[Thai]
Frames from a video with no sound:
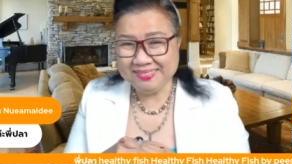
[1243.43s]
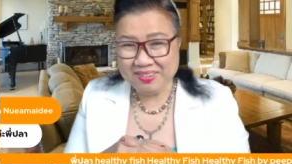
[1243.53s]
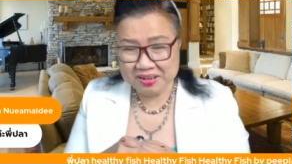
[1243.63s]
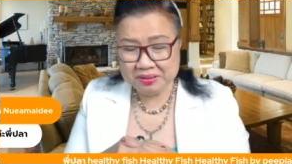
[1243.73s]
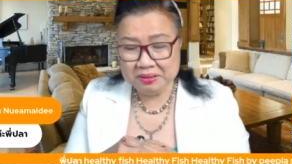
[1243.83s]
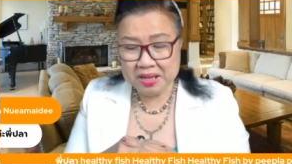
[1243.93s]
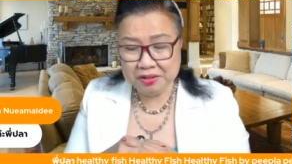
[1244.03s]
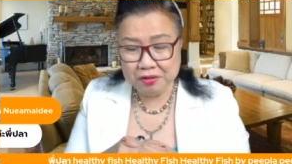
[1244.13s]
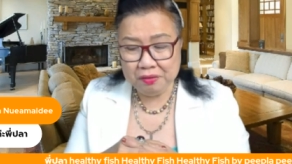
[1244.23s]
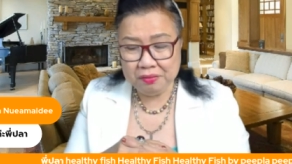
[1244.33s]
ฟังตัวเอง
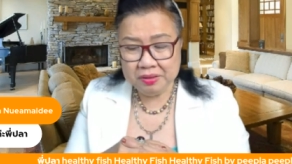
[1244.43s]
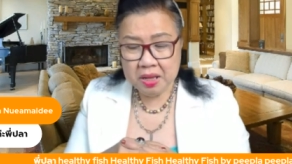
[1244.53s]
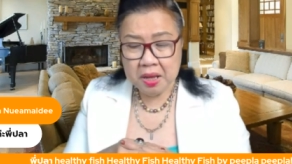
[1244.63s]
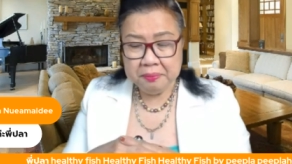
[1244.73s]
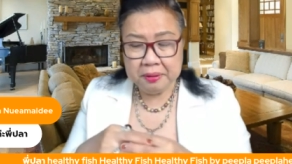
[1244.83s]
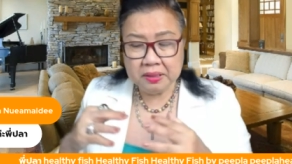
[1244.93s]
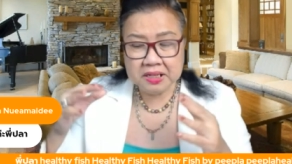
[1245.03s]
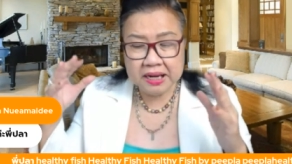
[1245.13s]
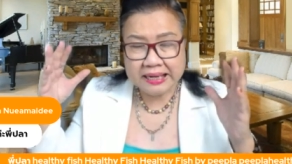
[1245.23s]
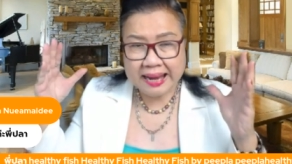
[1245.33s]
เนาะเพราะฉะ
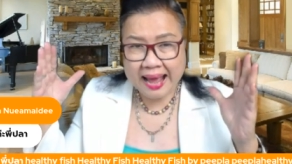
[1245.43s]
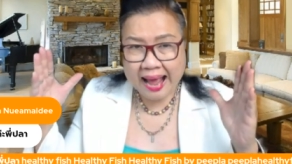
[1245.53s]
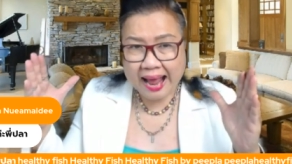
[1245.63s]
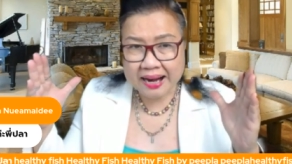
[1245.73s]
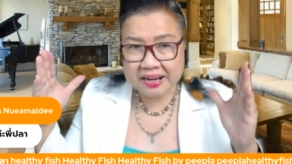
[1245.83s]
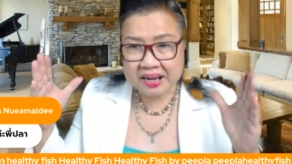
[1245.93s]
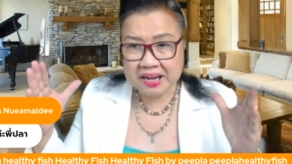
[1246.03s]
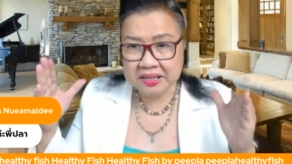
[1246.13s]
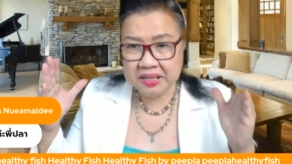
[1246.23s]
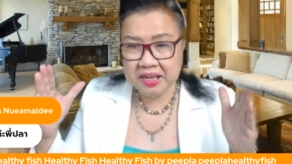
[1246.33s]
นั้นถ้าใคร
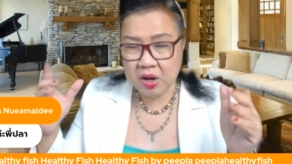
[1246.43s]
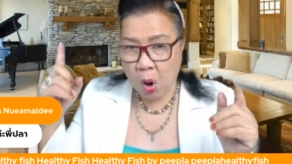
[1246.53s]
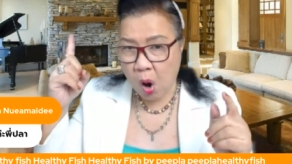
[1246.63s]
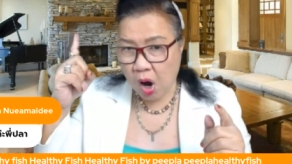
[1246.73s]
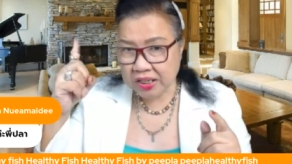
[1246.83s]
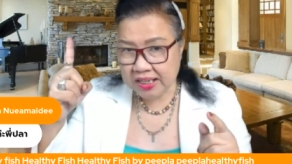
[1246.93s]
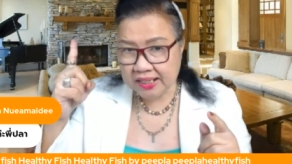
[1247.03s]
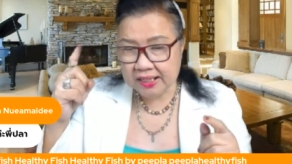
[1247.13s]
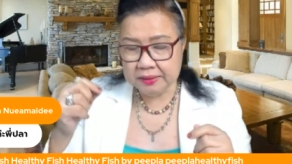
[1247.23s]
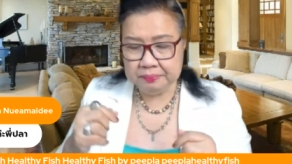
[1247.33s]
ที่ข้อที่หนึ่ง